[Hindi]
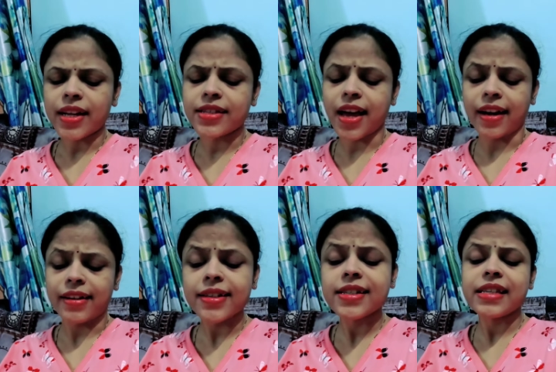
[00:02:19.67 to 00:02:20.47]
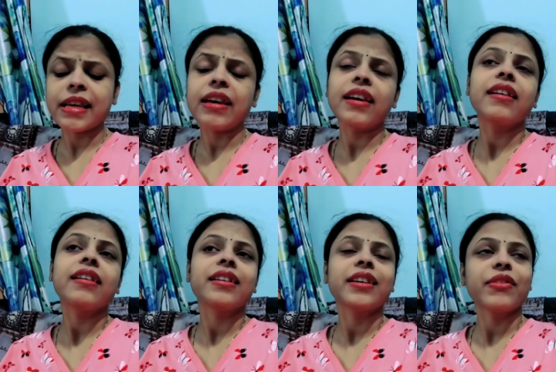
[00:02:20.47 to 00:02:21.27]
अचानक से
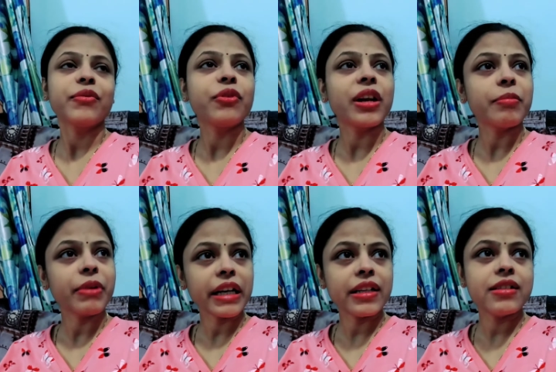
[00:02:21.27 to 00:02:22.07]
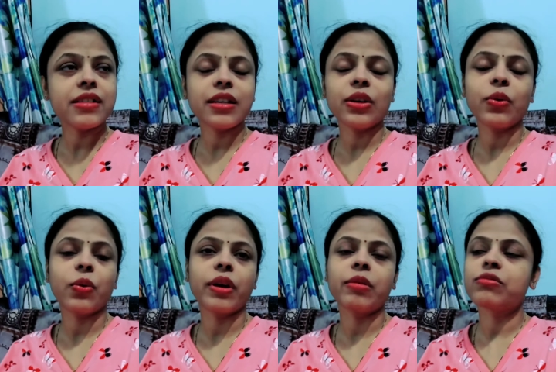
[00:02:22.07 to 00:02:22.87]
ये वाली प्रेगनेंसी
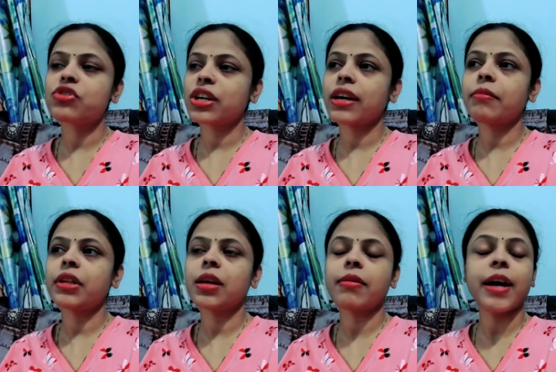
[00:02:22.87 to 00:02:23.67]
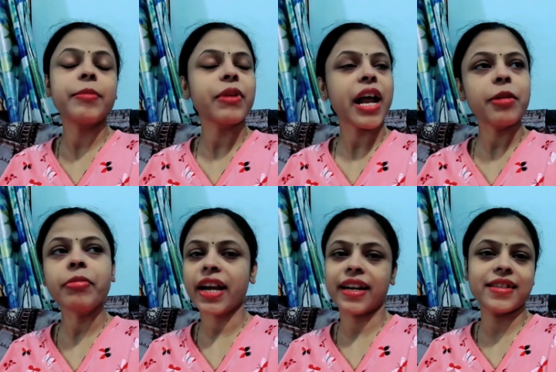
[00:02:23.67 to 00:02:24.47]
हो गई मुझे मतलब अनप्लान
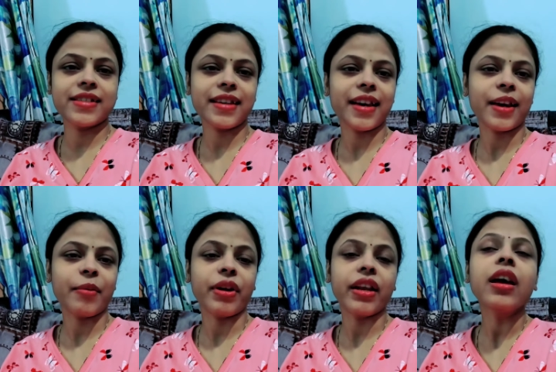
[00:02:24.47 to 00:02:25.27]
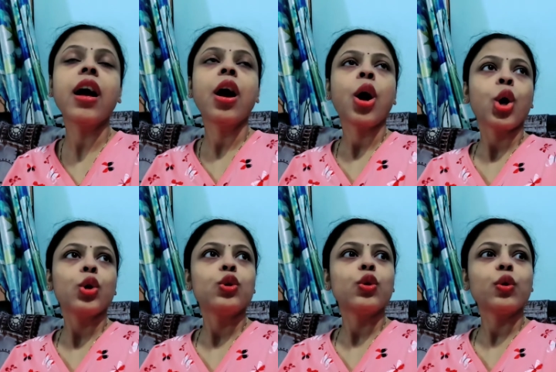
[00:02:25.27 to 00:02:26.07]
प्रेगनेंसी है ये मेरी
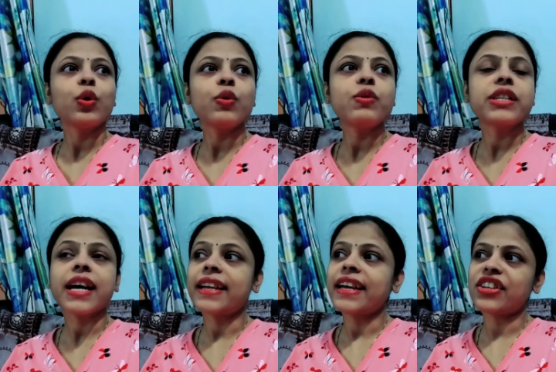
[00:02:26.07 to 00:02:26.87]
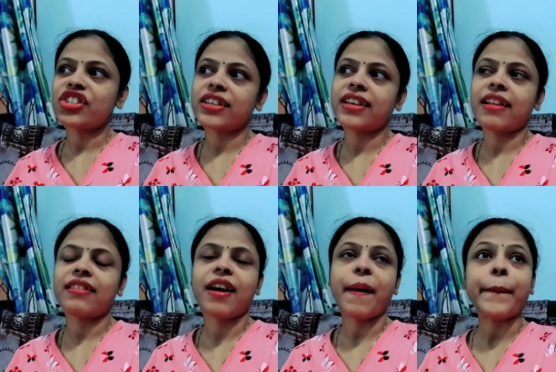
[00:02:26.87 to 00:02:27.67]
तो उसका रिएक्शन क्या
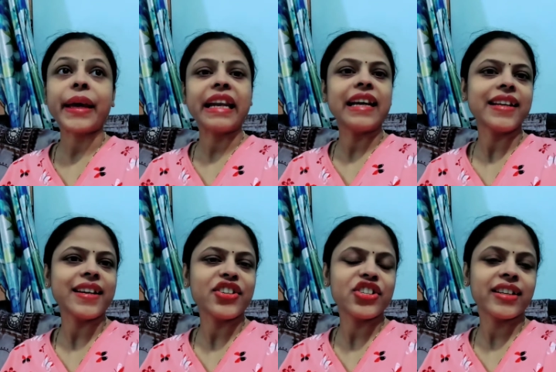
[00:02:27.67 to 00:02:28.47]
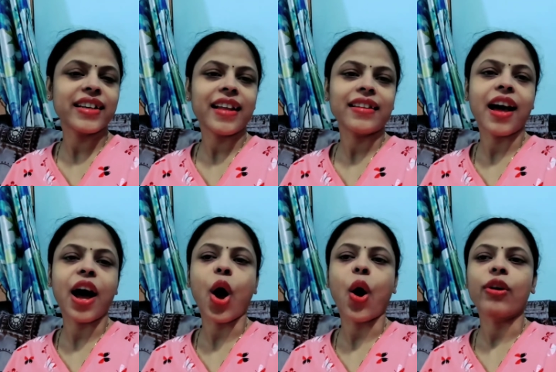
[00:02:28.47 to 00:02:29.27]
था मेरा रिएक्शन क्या
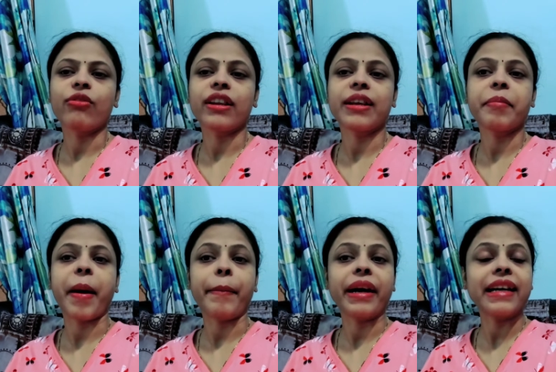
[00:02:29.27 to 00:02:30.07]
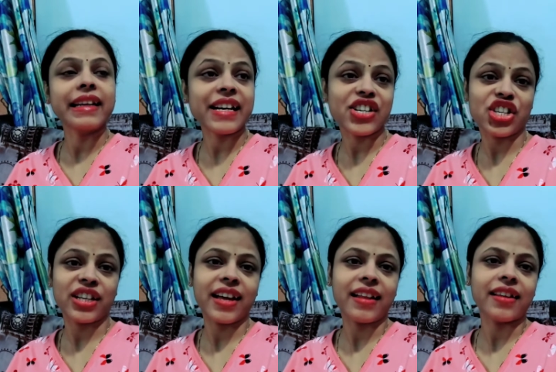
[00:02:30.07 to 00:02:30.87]
था और वीर के पापा का
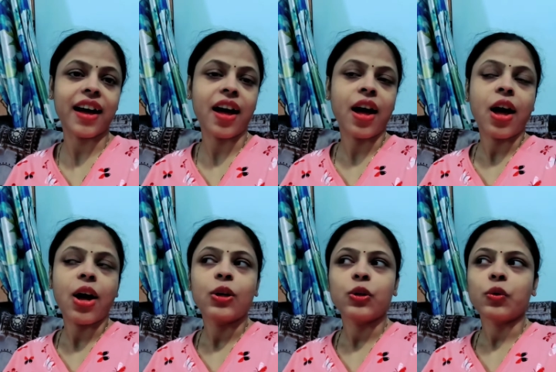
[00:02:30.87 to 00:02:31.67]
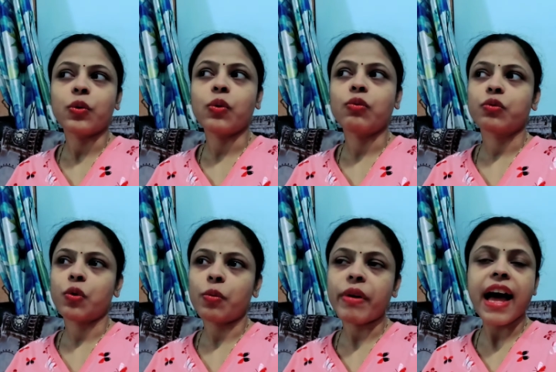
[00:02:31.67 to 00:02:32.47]
रिएक्शन क्या था तो
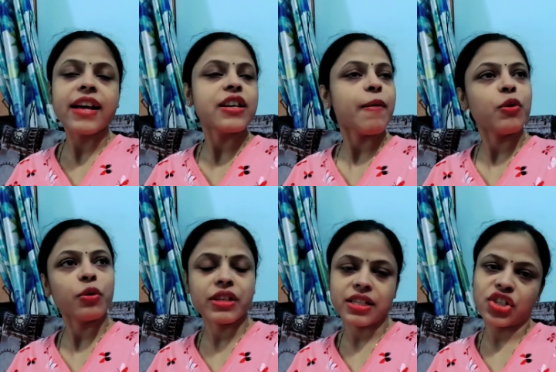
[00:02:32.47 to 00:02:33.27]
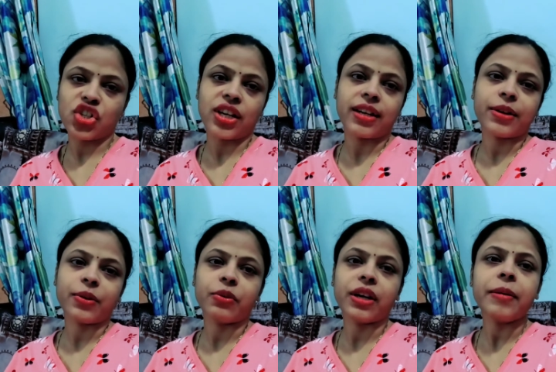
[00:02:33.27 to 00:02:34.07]
वो मैं आज आप लोग के साथ शेयर
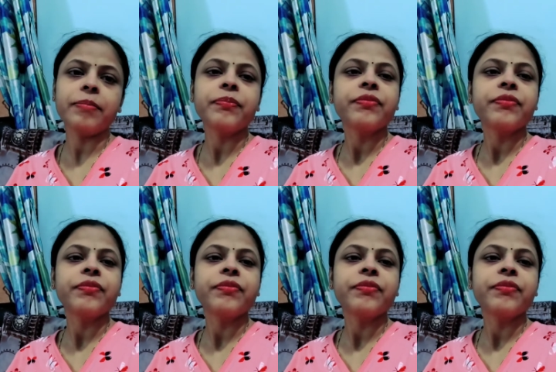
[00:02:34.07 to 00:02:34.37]
करूँगी